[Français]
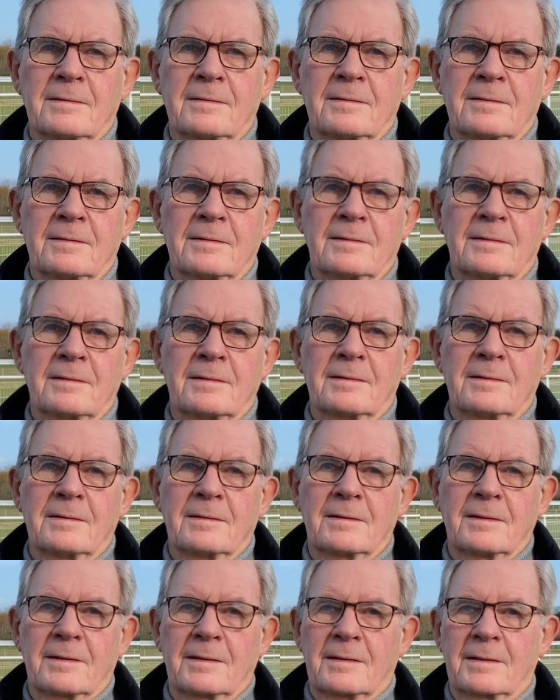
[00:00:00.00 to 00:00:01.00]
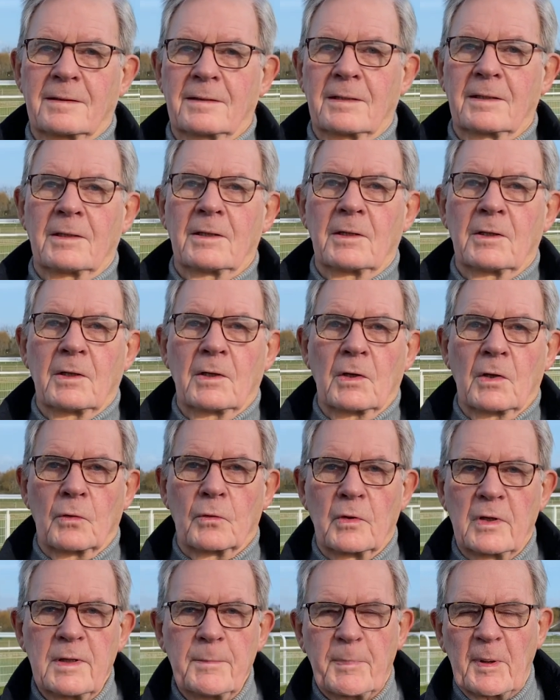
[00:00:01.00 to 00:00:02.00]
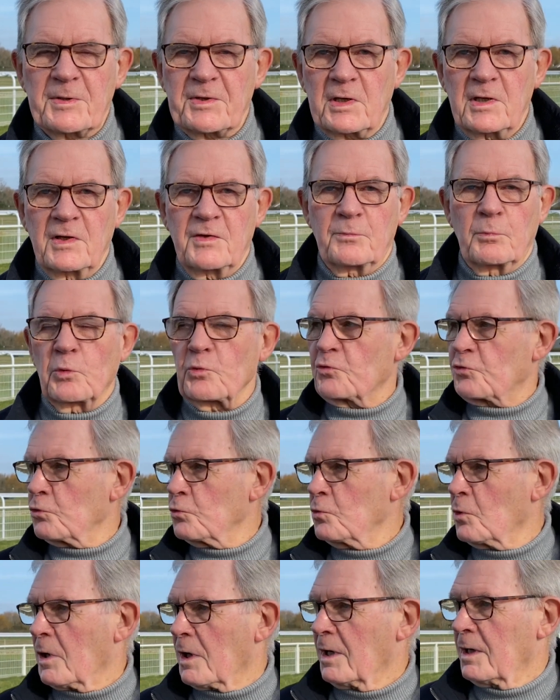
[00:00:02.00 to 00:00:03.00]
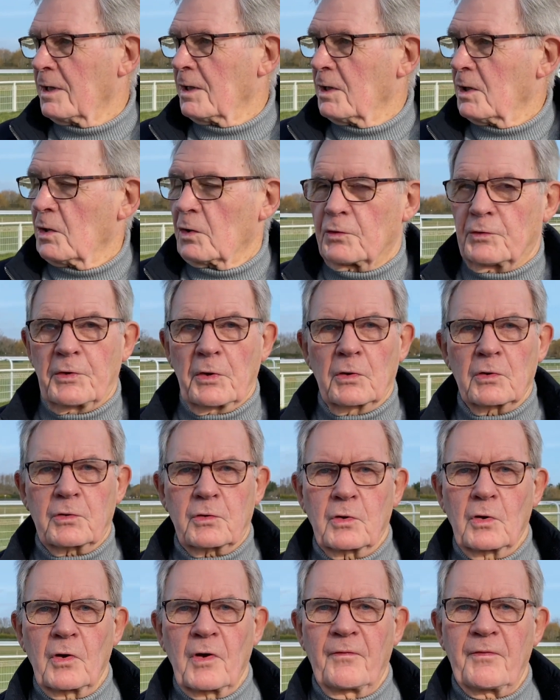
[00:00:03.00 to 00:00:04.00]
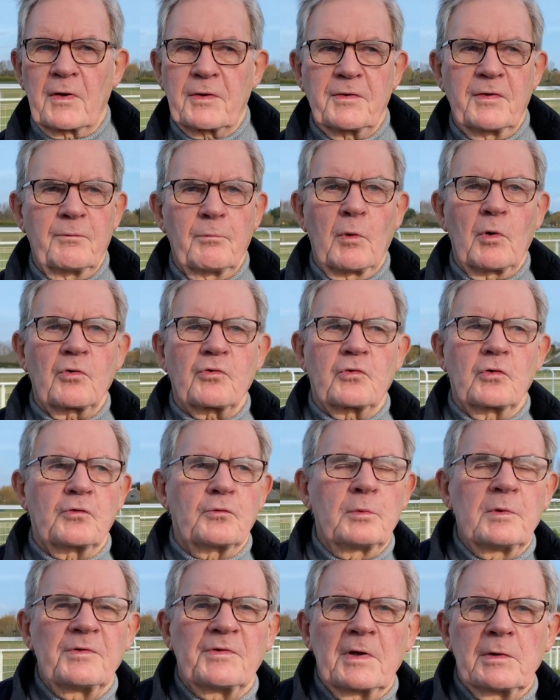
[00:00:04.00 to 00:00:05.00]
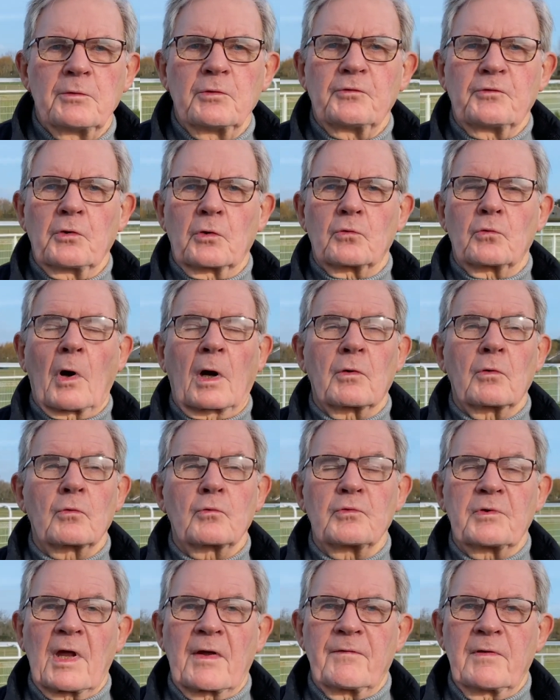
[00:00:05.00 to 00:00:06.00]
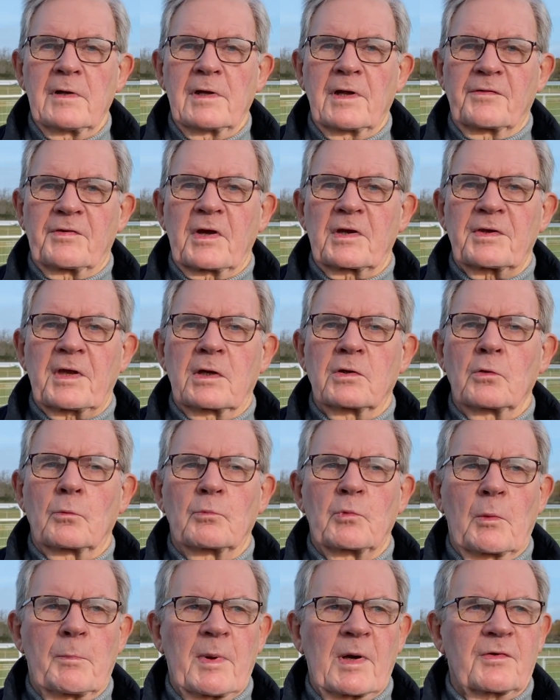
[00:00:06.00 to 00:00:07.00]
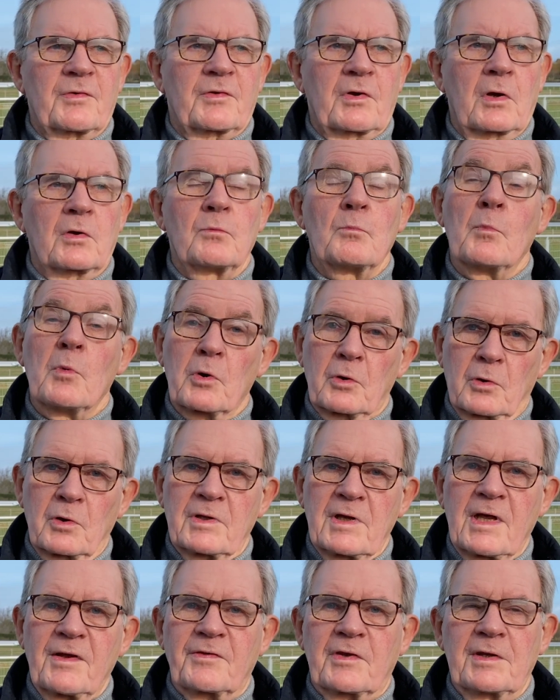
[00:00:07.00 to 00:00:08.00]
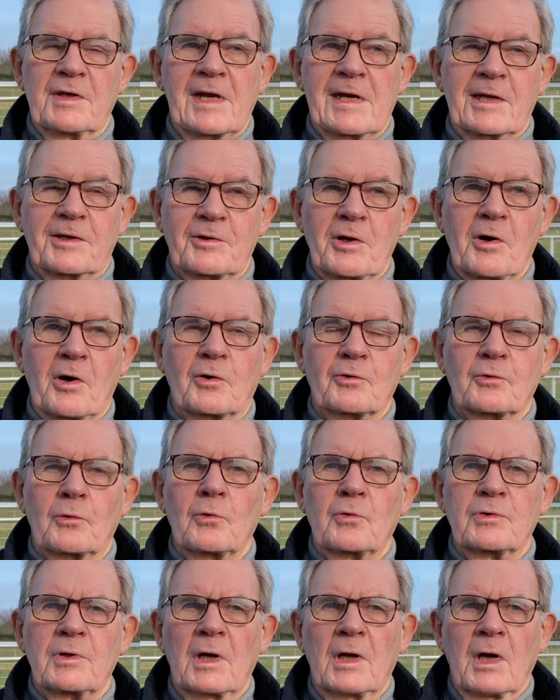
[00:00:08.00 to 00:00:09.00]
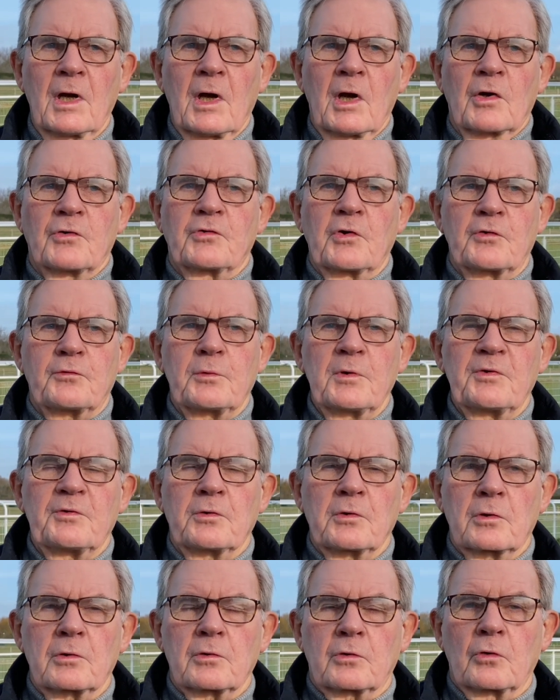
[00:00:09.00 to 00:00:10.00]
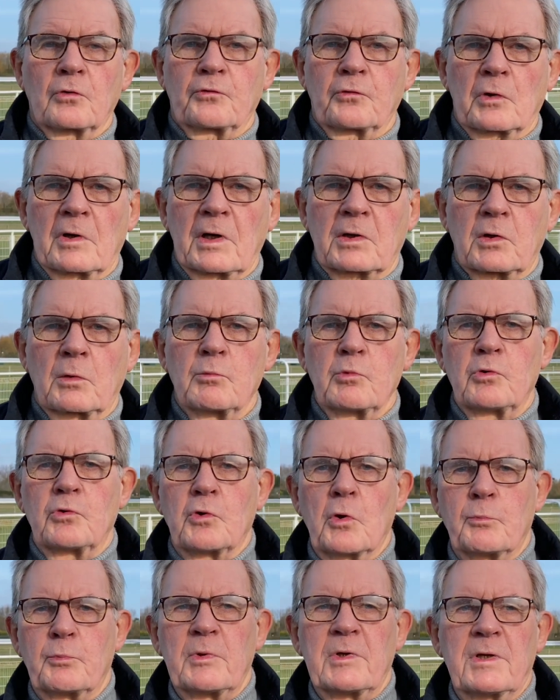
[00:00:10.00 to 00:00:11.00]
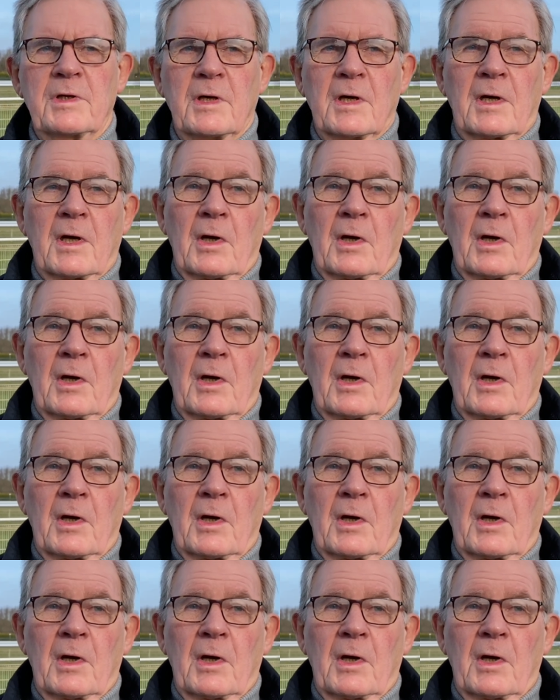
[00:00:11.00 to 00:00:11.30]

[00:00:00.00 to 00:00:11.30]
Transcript: CAP 2020 Oui Patrice, bonjour. Donc, euh, effectivement, je suis élu sur Couragon-Coutainville. Un certain nombre de personnes me connaissent, et des entre autres. Je suis sur, la commune depuis,